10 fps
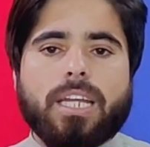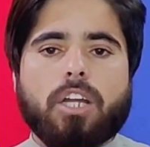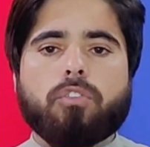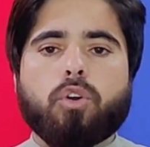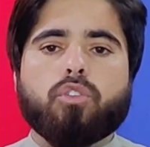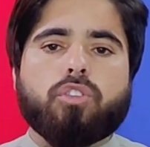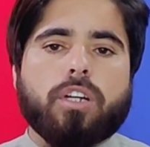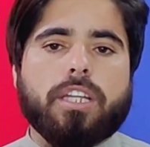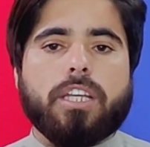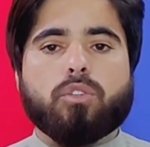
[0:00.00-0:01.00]
लेकिन
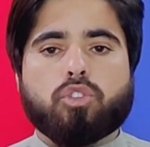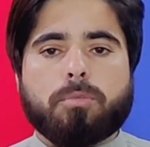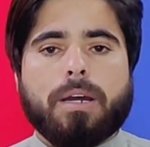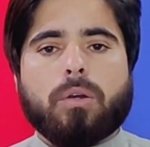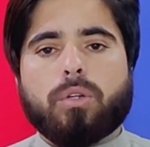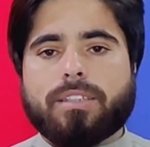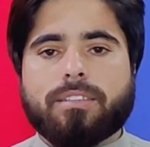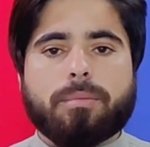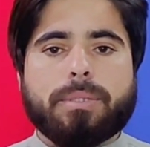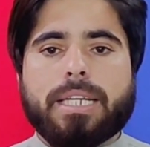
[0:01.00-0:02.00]
अनफॉर्चुनेटली ये जो स्मार्टफोन है
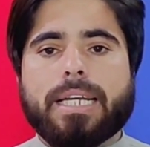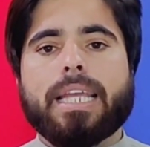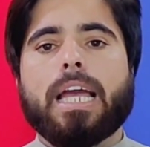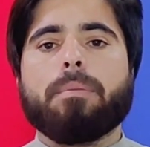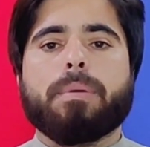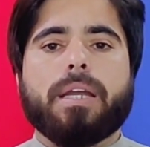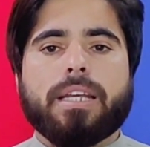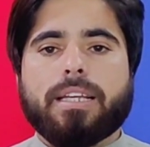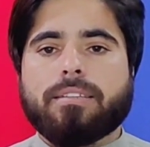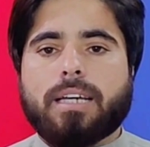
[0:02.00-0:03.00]
किसी भी तरह की आई पी
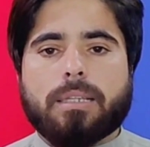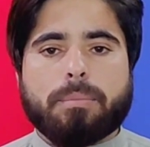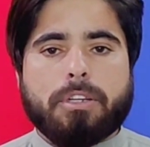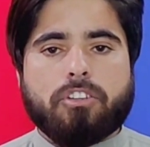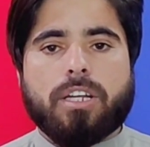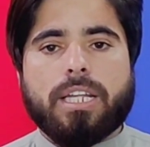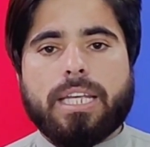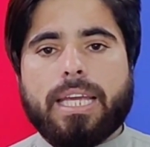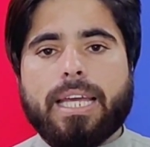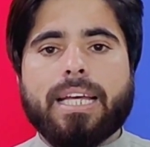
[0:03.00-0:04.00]
रेटिंग के साथ मेंशन
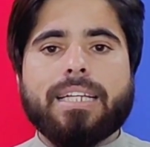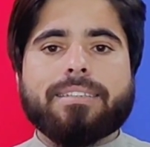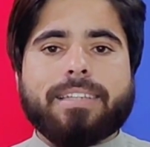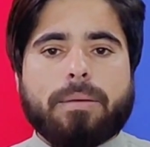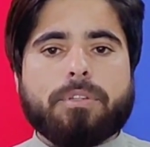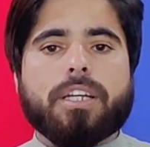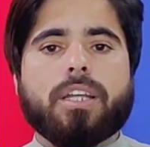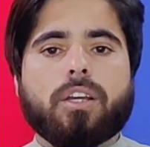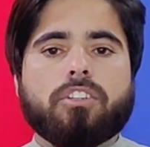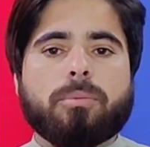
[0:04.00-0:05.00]
नहीं है सैमसंग
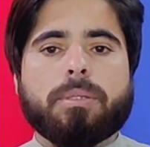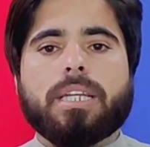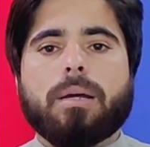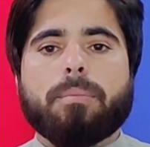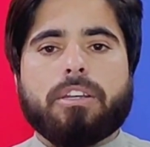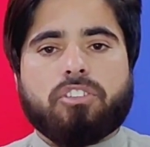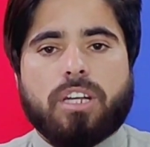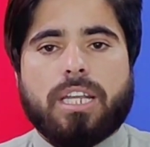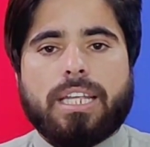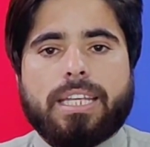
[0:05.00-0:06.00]
ने किसी भी तरह
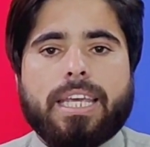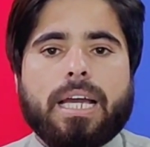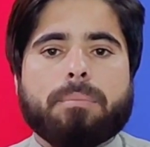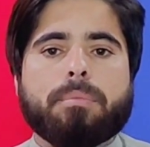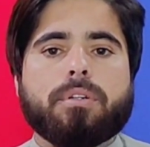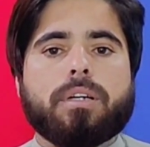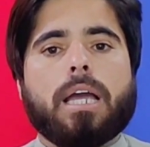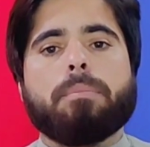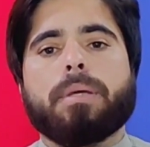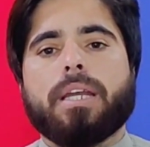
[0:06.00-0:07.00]
मेंशन नहीं किया अब
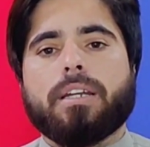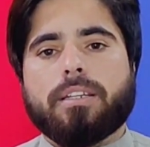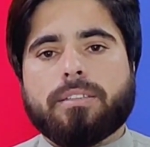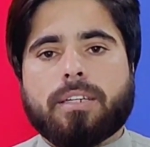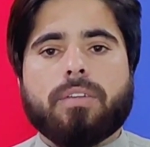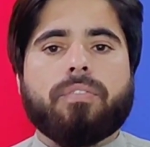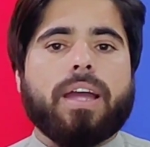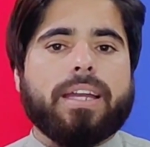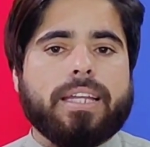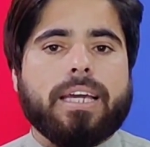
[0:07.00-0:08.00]
आई पी रेटिंग
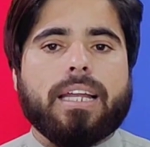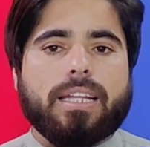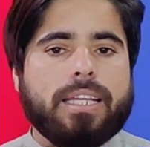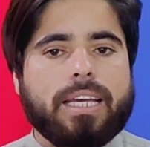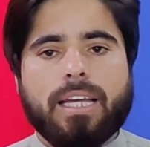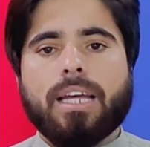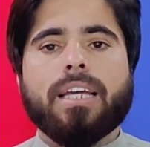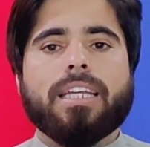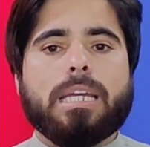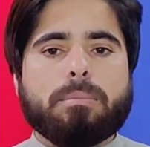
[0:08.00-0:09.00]
सर्टिफाइड या नहीं है
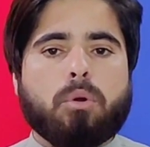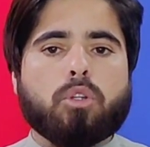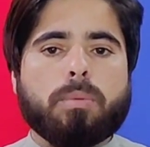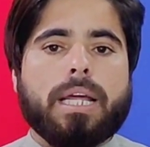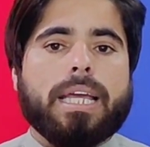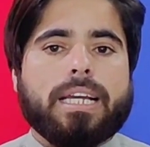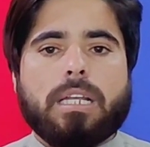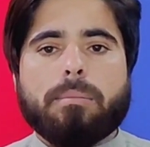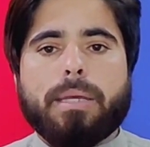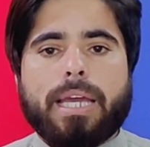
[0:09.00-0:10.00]
ये बहुत बड़ा एक
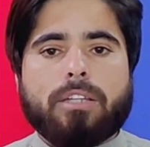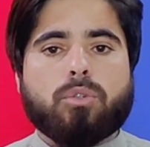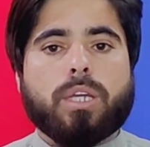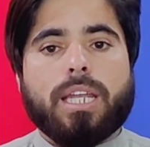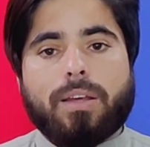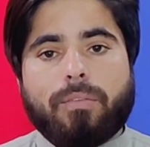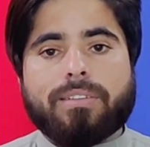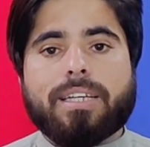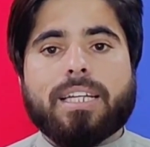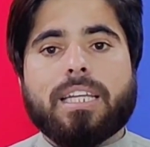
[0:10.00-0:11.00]
अलमिया है जो कि नब्बे
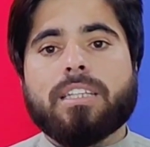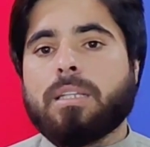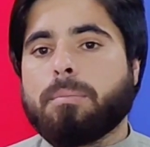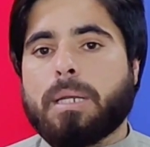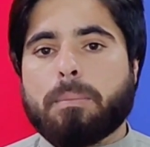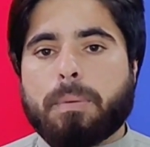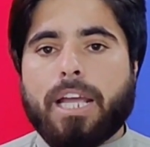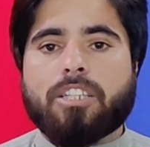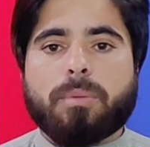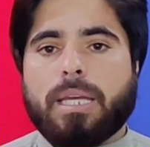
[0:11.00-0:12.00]
हज़ार की इतने बड़े
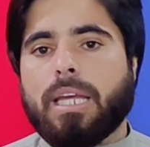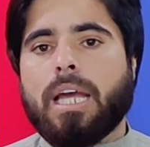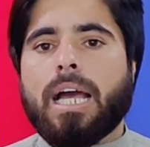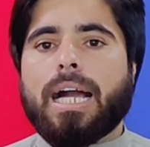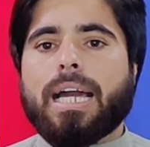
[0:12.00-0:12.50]
प्राइस में